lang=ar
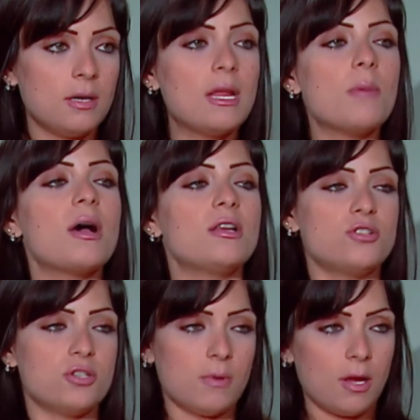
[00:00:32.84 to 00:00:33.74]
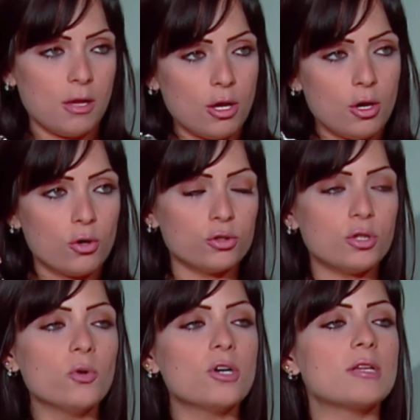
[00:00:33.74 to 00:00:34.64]
معلش بقى كنت
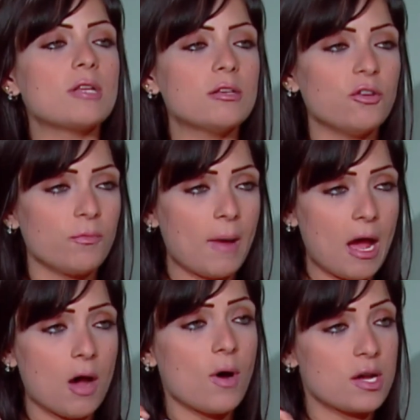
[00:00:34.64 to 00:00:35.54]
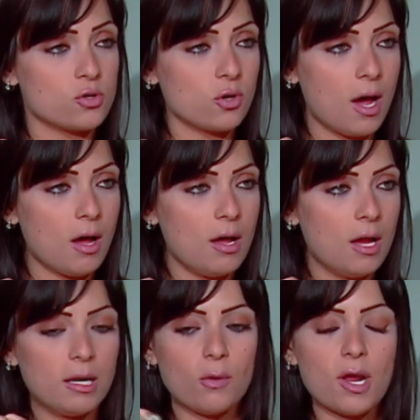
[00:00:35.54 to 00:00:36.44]
ممكن اتعاطف معاها واعذرها
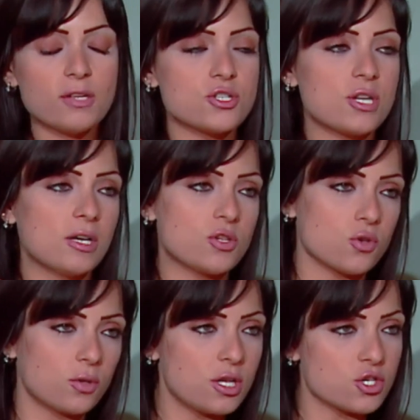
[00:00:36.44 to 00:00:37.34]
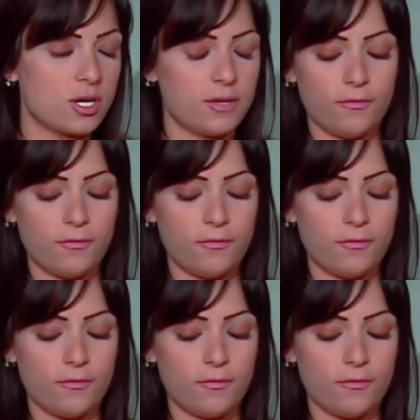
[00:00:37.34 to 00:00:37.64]
لو راحت اشتغلت شغلانه شريفه